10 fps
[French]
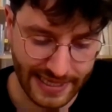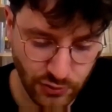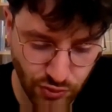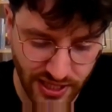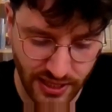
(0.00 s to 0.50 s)

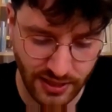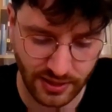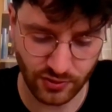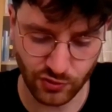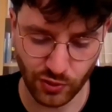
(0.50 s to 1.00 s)

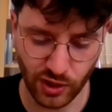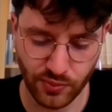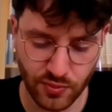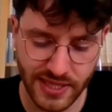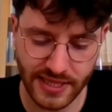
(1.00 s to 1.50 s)
éduqué dans une
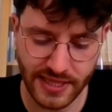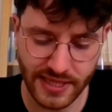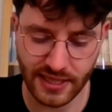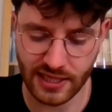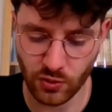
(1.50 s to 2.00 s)

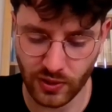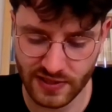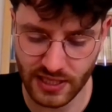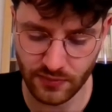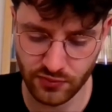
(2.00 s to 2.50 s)
république, hein, la
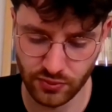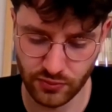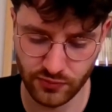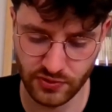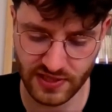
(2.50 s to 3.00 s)
troisième,
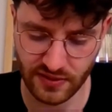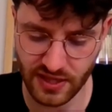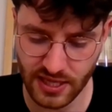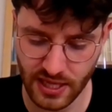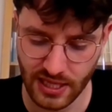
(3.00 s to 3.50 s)
vous, le
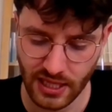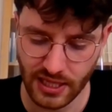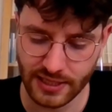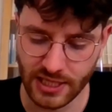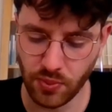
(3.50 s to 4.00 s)
savez,
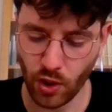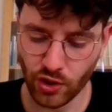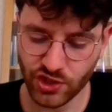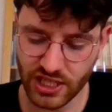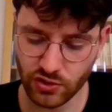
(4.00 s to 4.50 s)
qui
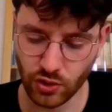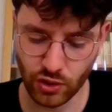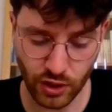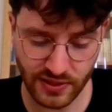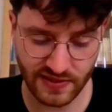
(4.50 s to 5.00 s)
prend en charge le
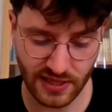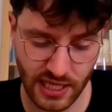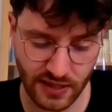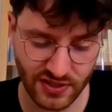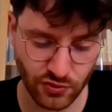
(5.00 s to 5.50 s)
corps des
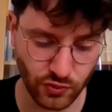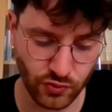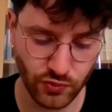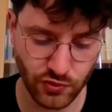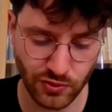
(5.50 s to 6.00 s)
élèves et
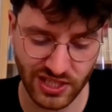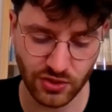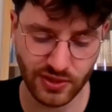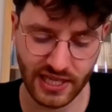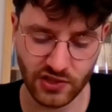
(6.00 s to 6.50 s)
surtout ceux des
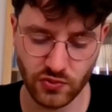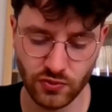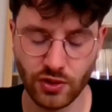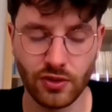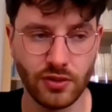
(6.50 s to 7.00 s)
jeunes
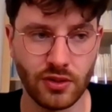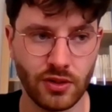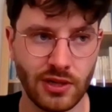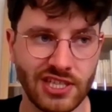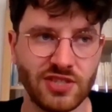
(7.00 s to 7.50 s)
garçons quand
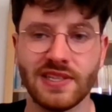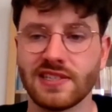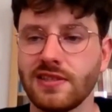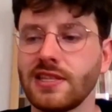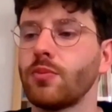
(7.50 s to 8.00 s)
euh, la
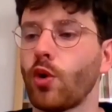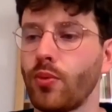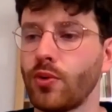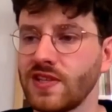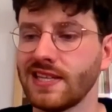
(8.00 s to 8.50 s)
gymnastique est
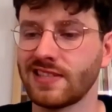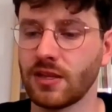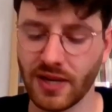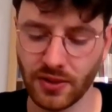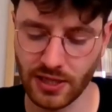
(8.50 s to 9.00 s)
proposée à
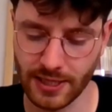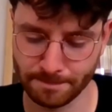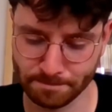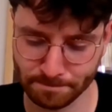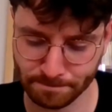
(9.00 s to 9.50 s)
cette période-là.